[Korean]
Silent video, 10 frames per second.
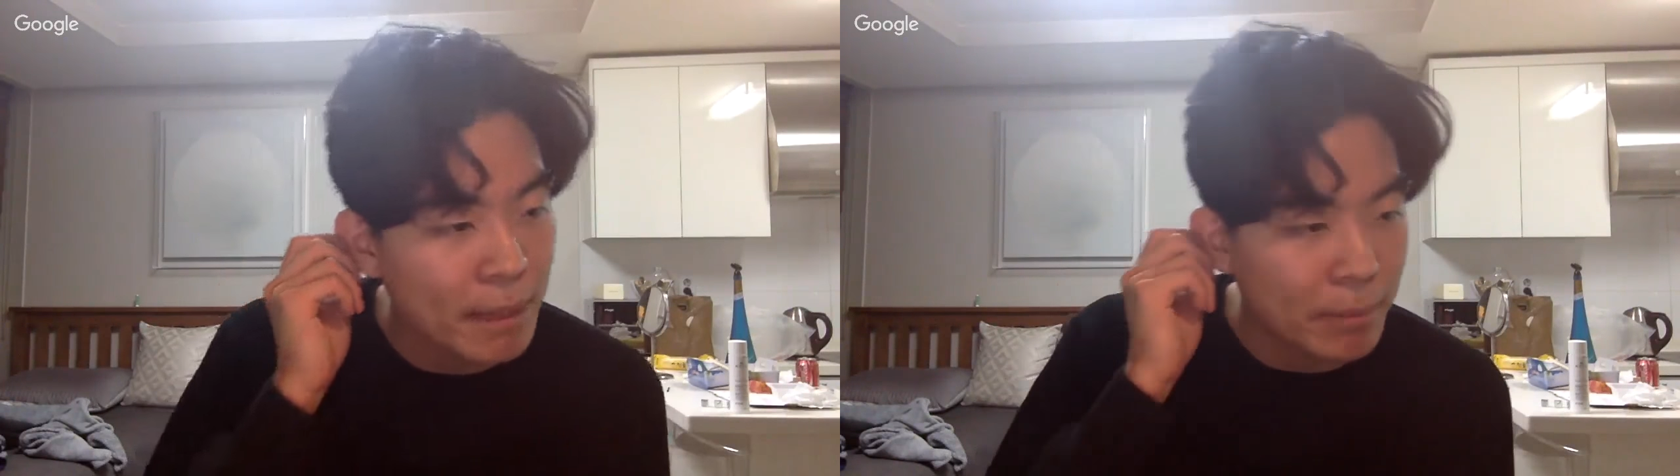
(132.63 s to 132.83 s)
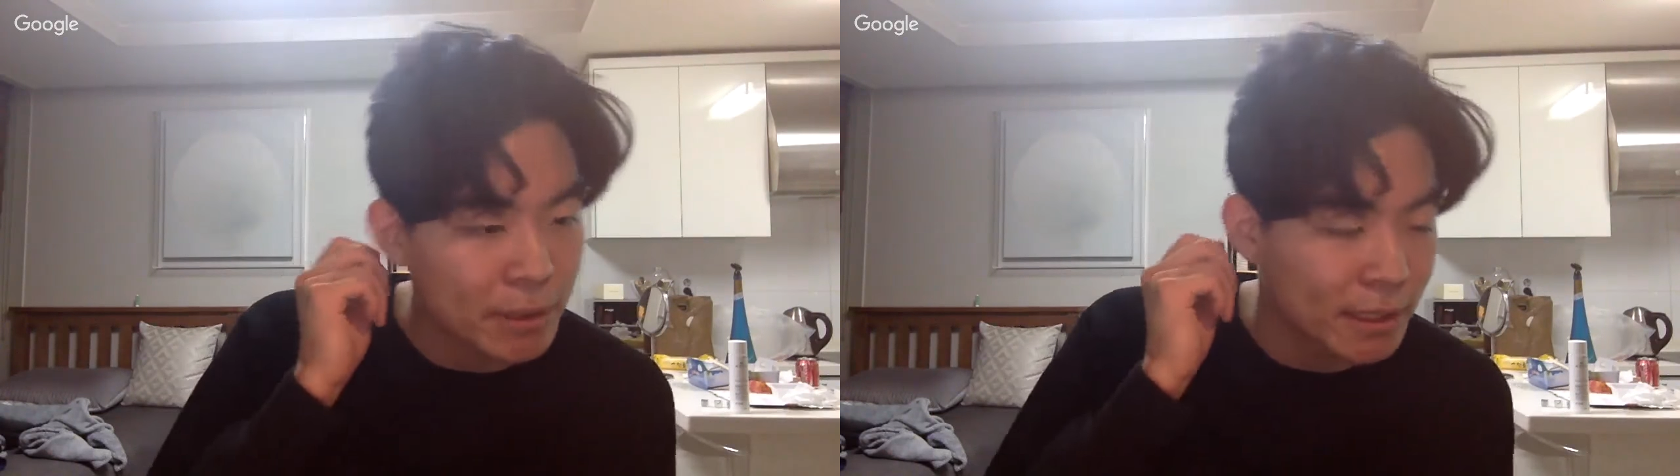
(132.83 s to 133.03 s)

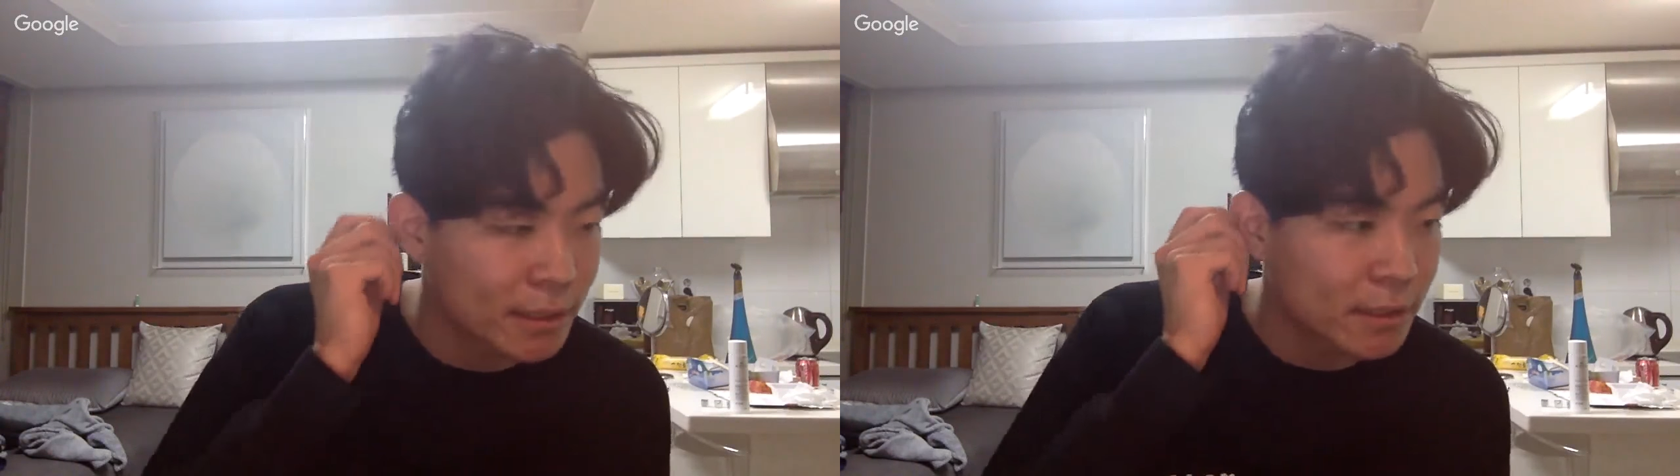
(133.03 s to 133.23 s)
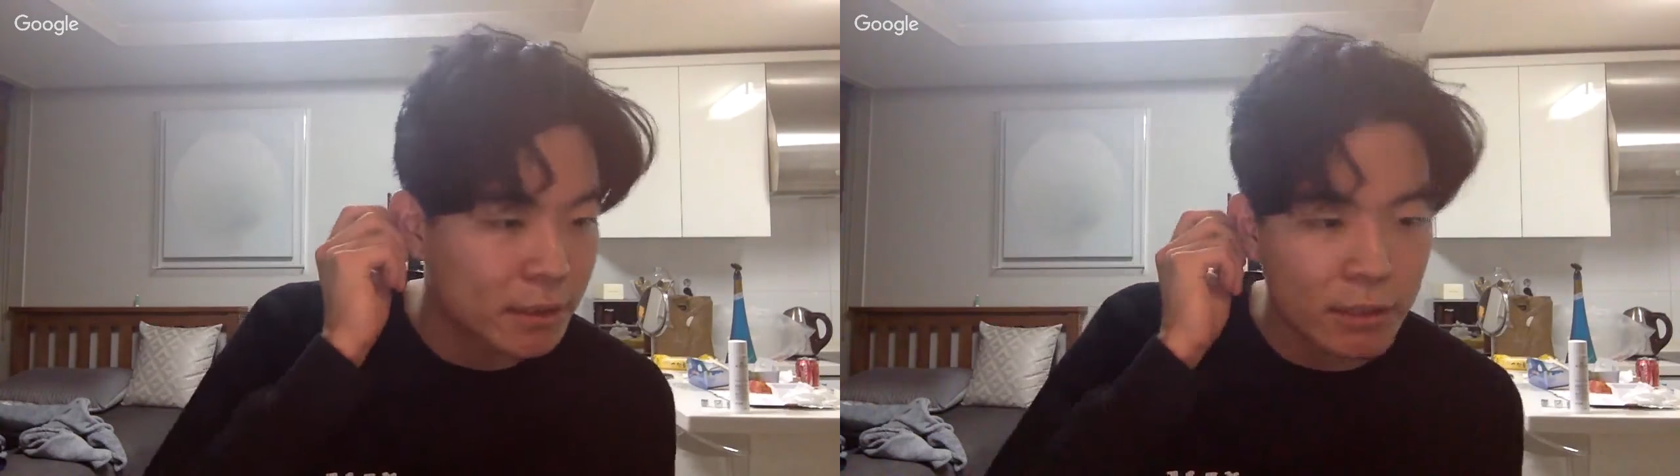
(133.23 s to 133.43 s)

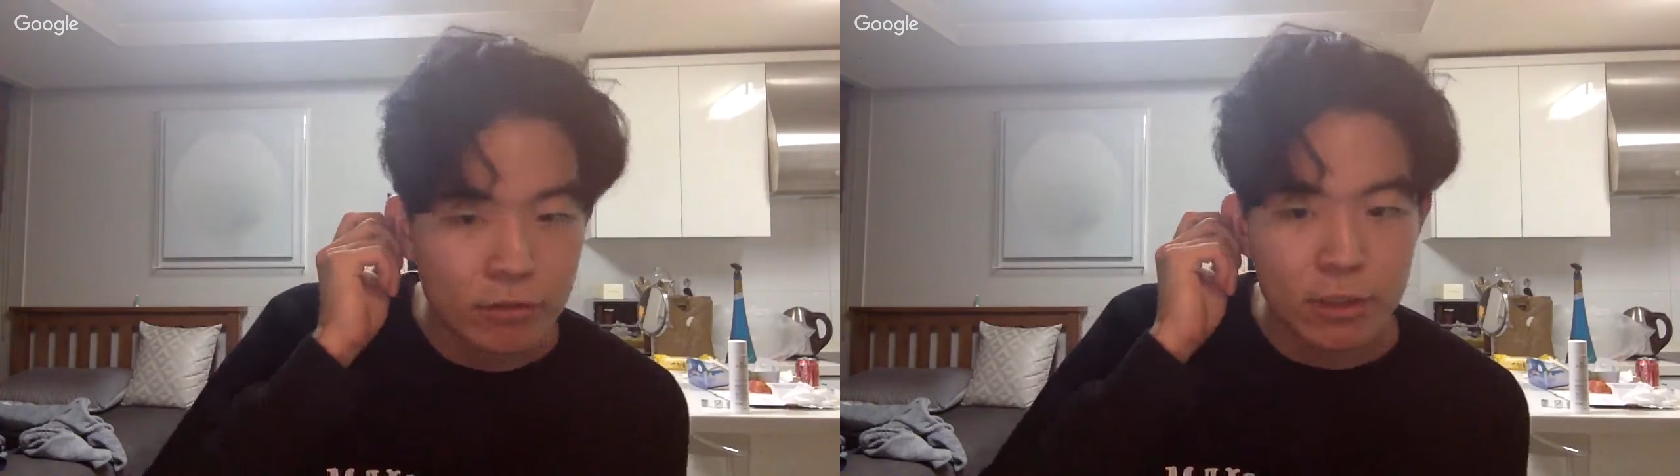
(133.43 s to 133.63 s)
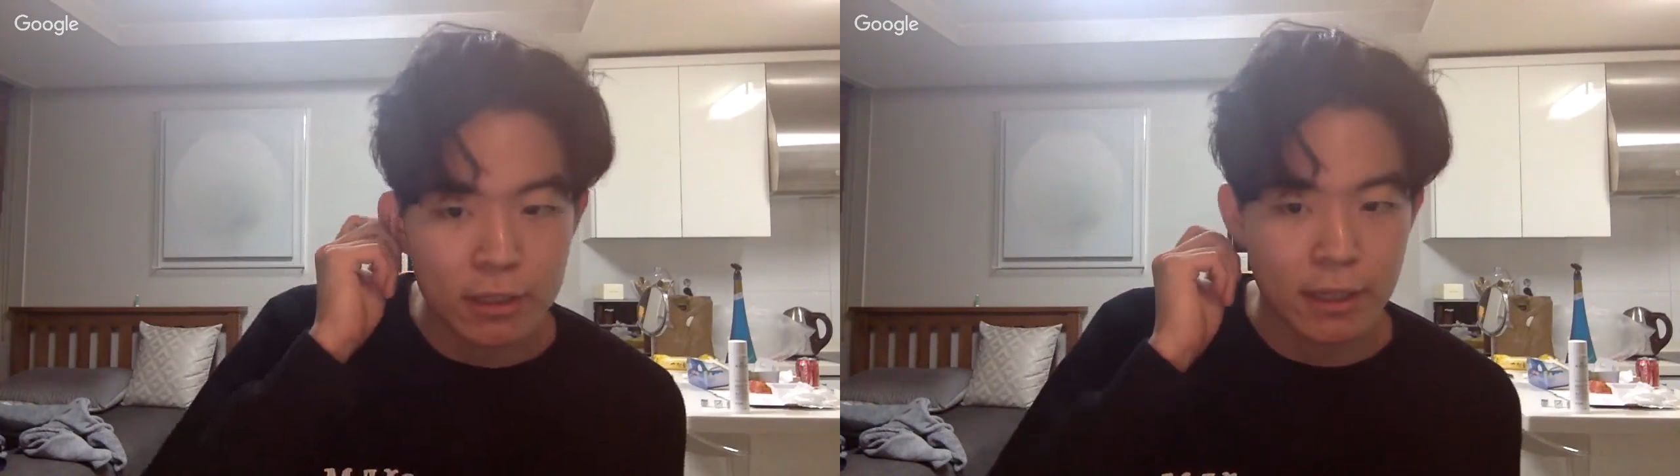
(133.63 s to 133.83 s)
100%
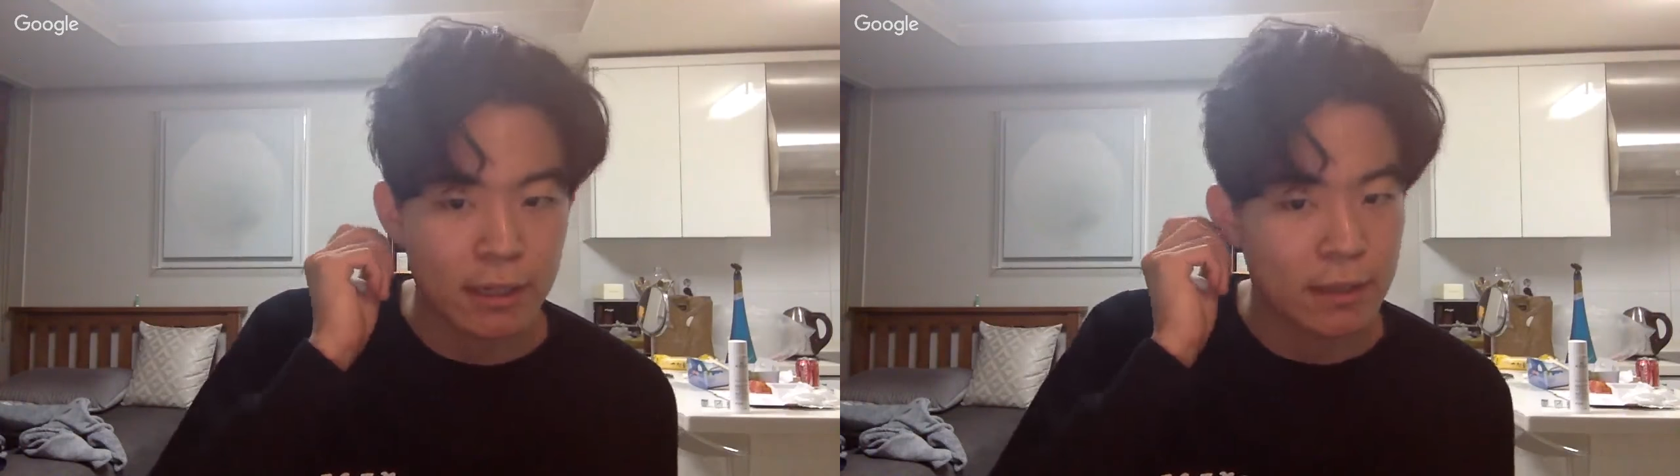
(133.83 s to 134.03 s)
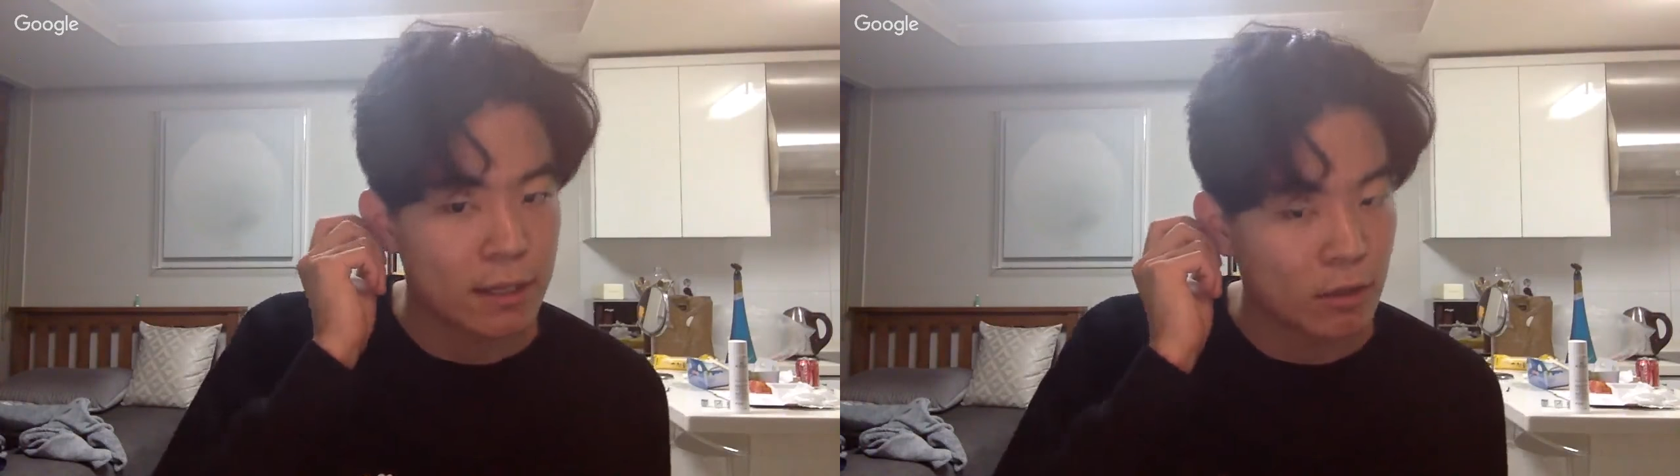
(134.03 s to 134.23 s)
채굴자한테
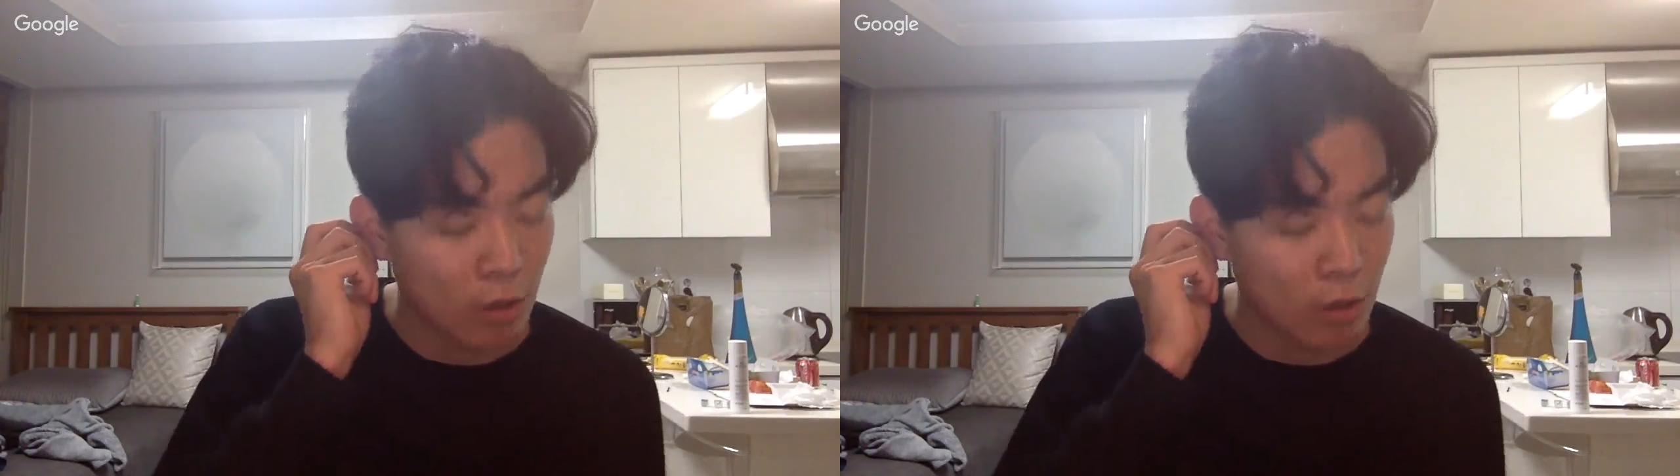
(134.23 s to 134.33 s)
간다는